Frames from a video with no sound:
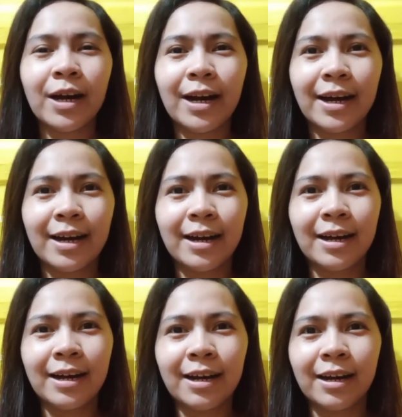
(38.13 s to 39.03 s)

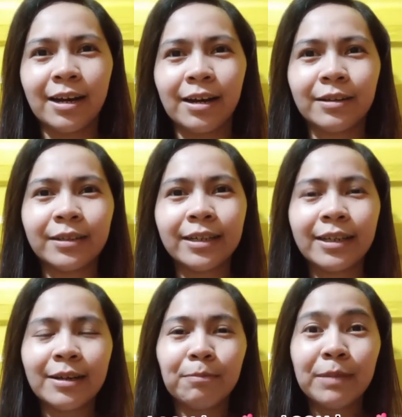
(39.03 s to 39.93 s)
uh,
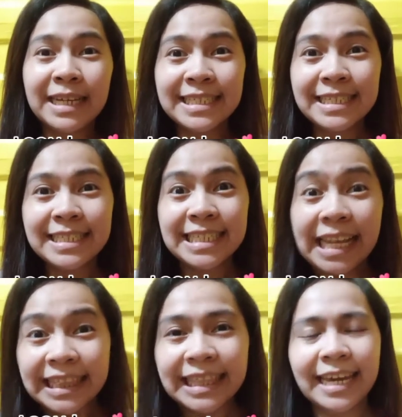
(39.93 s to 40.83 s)
Blessed
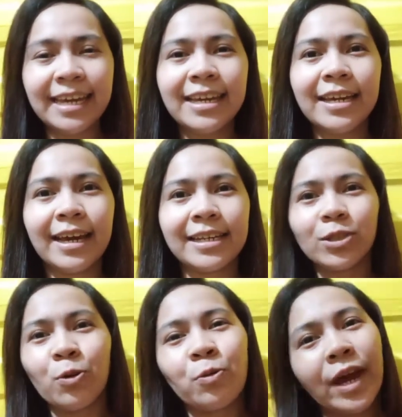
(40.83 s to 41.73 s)
Sunday
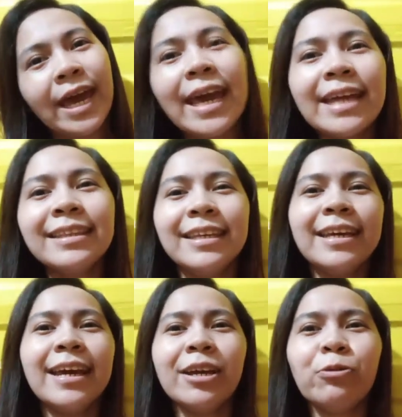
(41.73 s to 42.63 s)

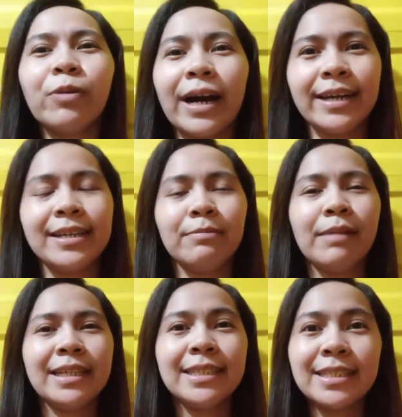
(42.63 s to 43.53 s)
S-O-N-D-A-Y
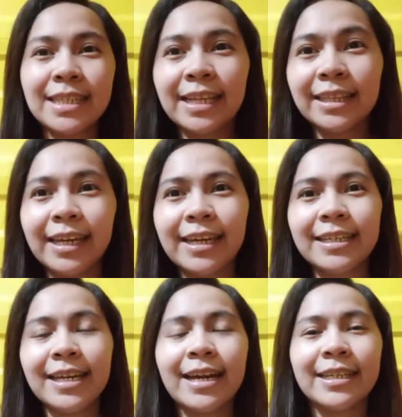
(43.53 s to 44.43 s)
Blessed Sunday
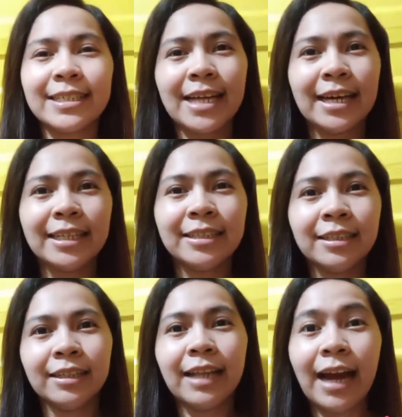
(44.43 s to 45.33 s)
sa
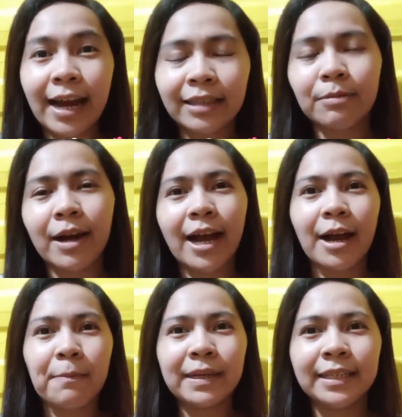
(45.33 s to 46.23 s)
ating lahat mga
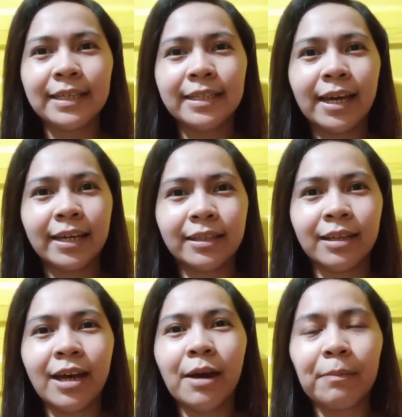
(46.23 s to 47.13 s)
kapatid and
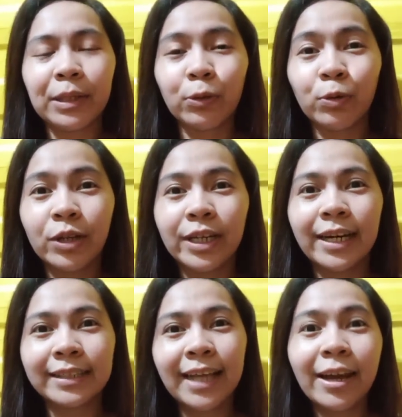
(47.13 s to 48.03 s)
patuloy
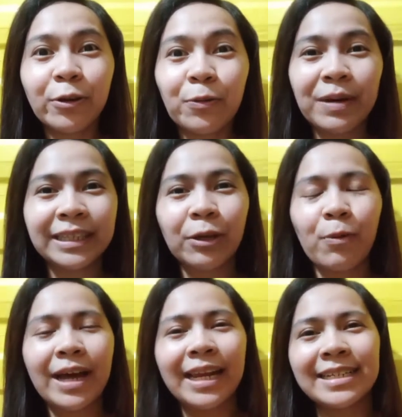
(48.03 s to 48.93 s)
lang tayong
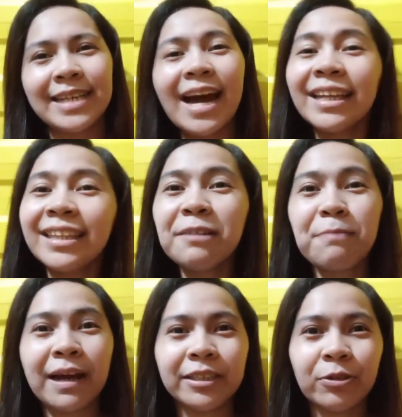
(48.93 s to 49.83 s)
magtiwala sa ating
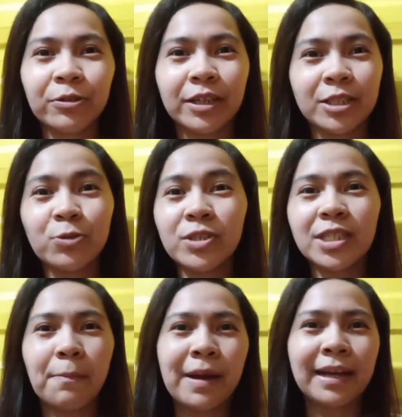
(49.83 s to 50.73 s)
Panginoong Jesus
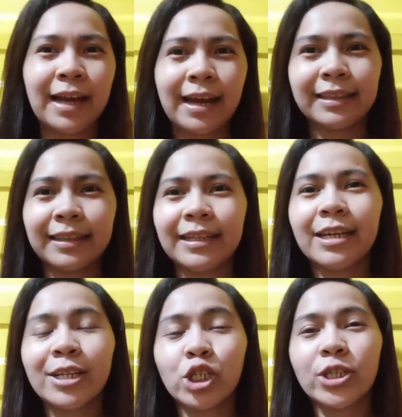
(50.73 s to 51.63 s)
sapagkat
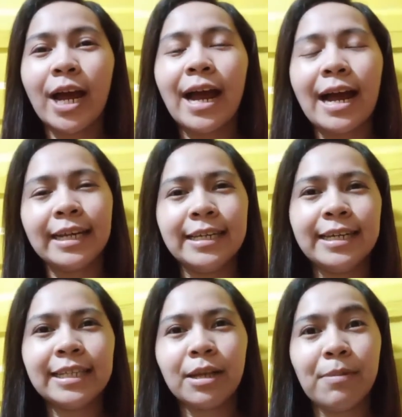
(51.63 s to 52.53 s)
siya ang
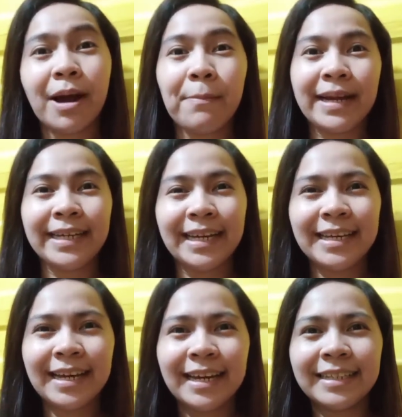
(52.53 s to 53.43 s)
higit na
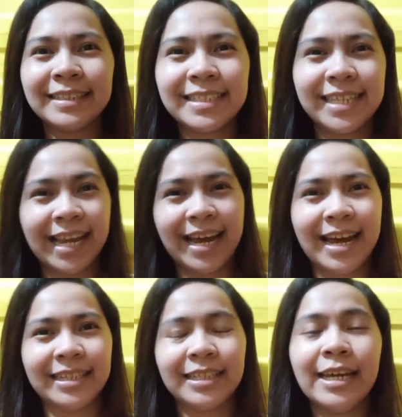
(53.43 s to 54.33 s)
makapangyarihan sa
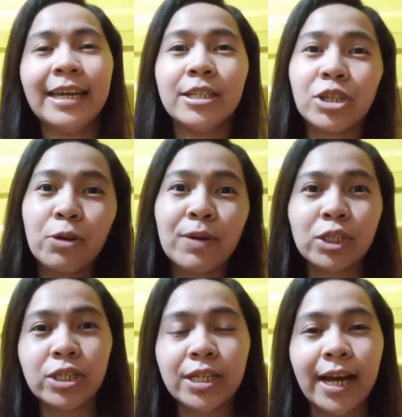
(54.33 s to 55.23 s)
lahat. Enjoy
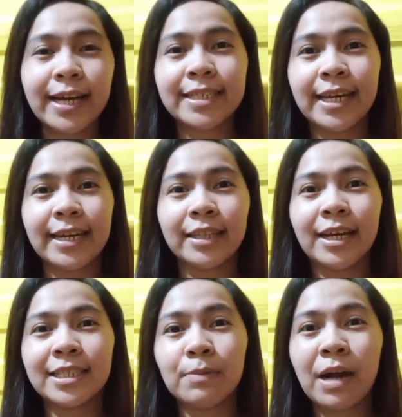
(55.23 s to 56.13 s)
watching guys and uh,
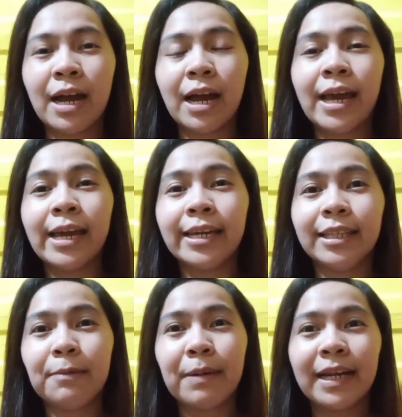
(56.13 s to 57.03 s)
sa mga
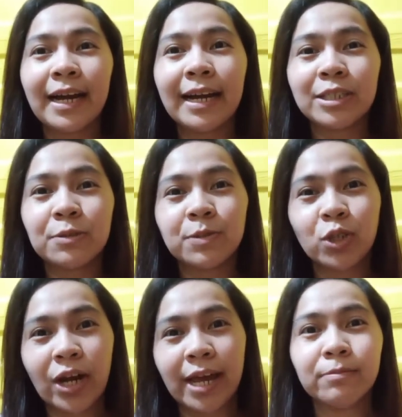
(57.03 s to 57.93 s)
hindi pa
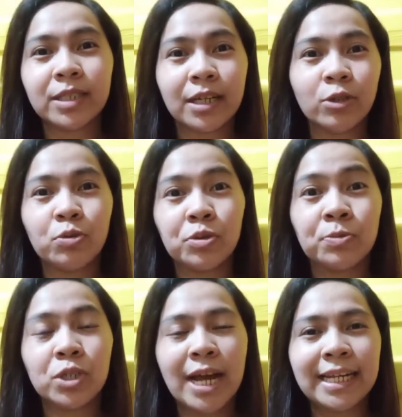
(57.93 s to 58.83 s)
nakakasubscribe sa YouTube
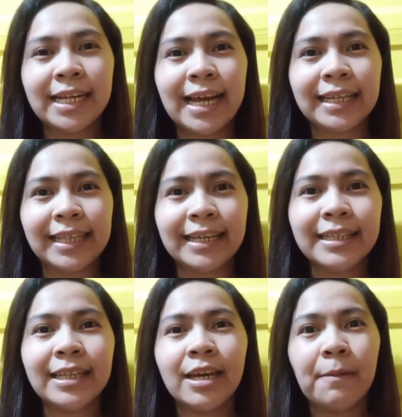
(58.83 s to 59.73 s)
channel natin,
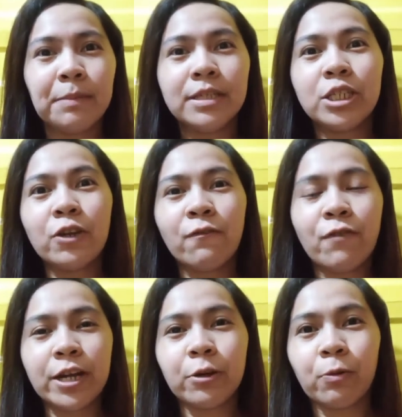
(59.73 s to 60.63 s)
PG
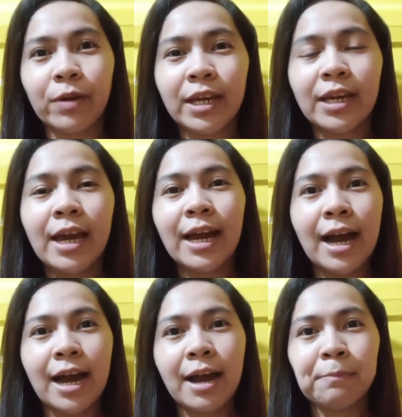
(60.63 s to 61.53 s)
Farnaway.
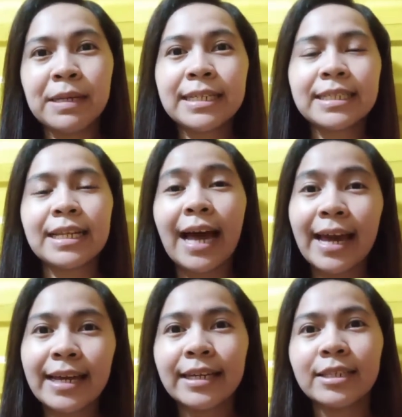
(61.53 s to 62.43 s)
Uh, please
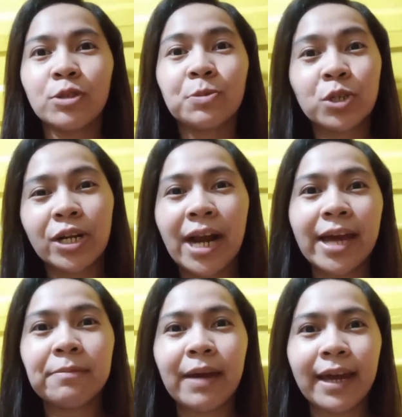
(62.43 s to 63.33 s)
like,
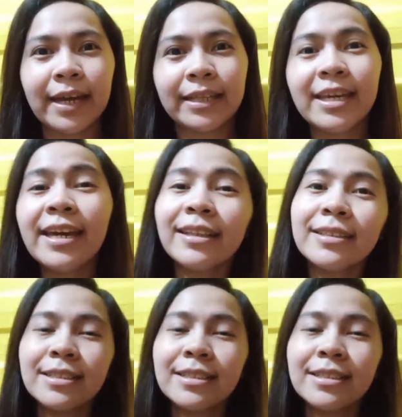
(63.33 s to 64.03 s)
subscribe, and hit